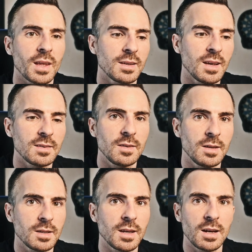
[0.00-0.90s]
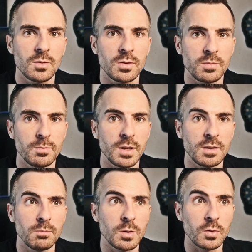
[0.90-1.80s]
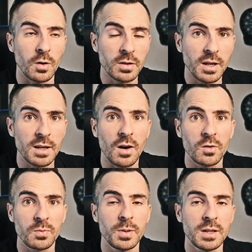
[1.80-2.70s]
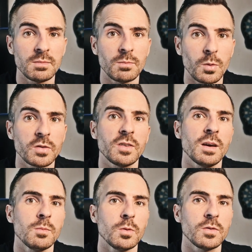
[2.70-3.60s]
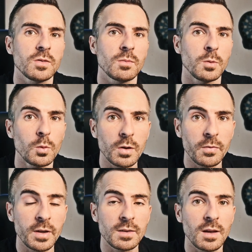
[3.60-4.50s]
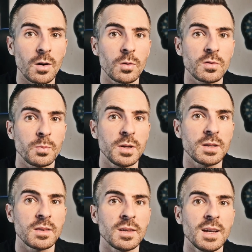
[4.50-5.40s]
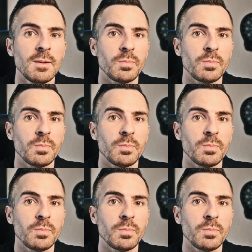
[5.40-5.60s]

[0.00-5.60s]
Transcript: dass er dadurch mit Mitochondrien ausbilden muss, er muss Blutgefäße ausbilden.